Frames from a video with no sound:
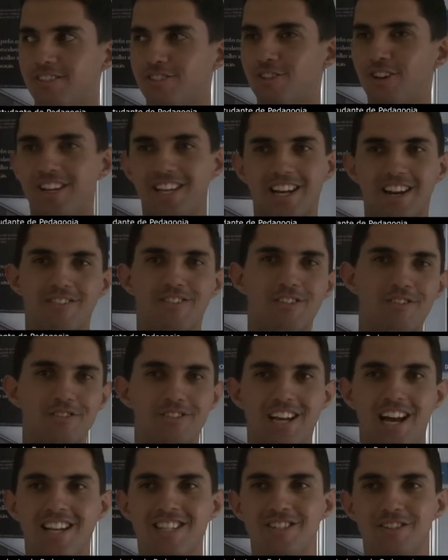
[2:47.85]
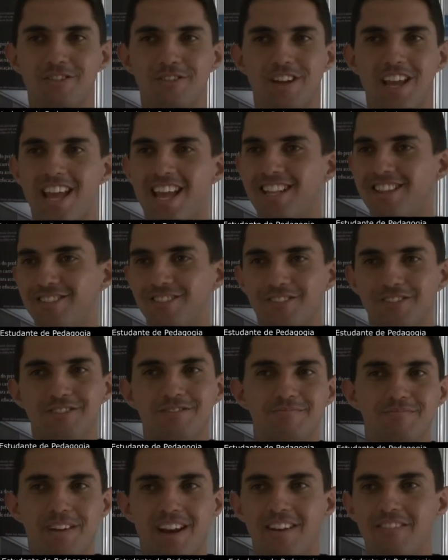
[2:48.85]
Estou aqui na faculdade, eu entro
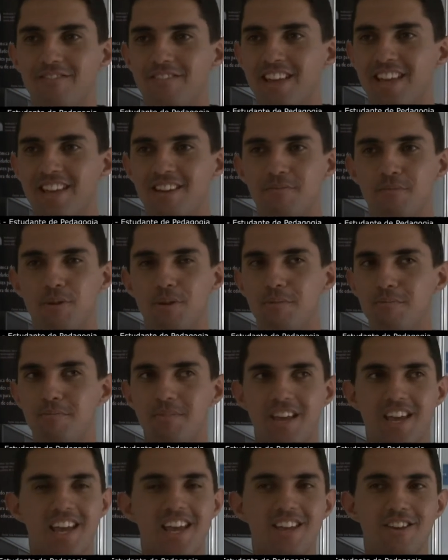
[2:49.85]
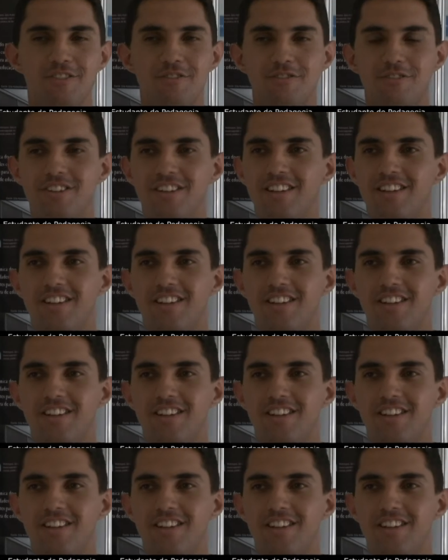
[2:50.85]
para ver meu e-mail.